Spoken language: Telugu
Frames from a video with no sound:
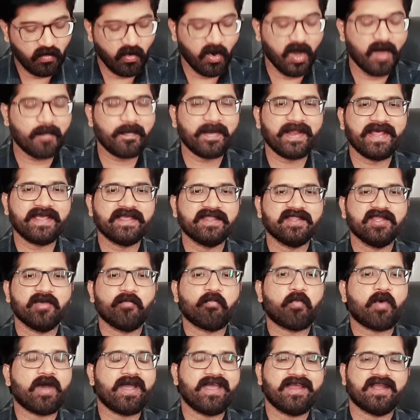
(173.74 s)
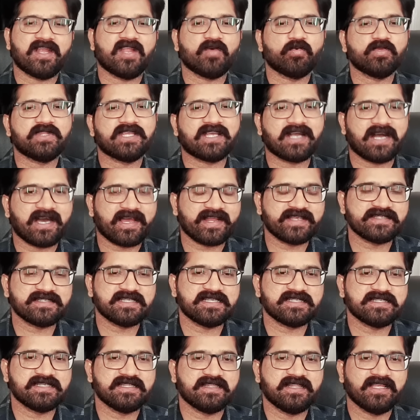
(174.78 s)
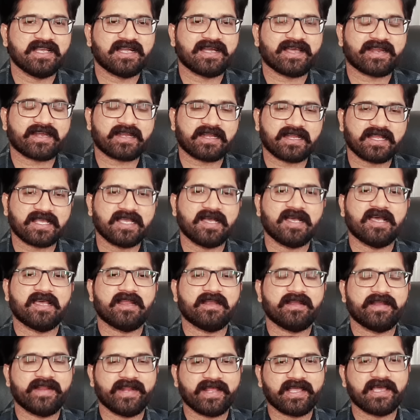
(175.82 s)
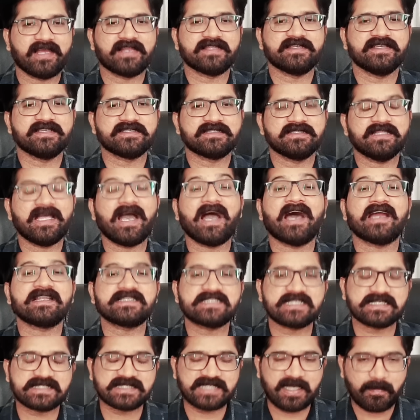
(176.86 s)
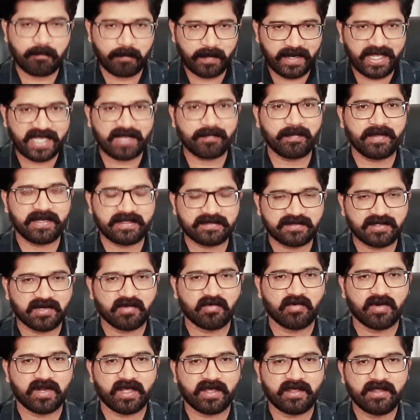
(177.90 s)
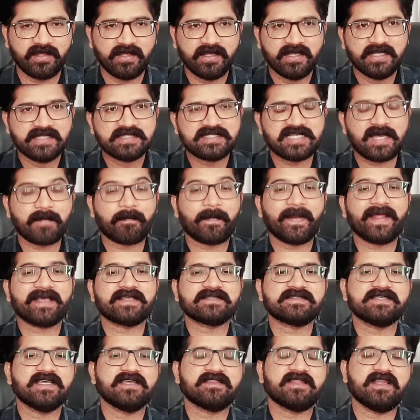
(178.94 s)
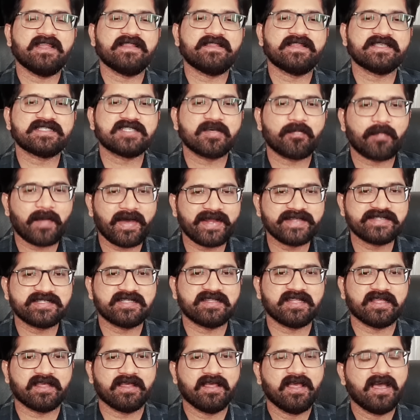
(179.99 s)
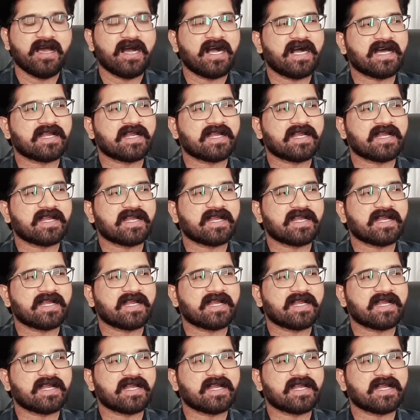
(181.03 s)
ఓపెన్ అయింది పాయింట్లు ఉతికి ఆరేసేసింది కరెక్ట్గా ట్రిగ్గర్ చేసింది ఆన్సర్ చెప్పలేక మీరిద్దరు కూడా చెప్పలేక చేతులు ఎత్తేసే పరిస్థితి ఆ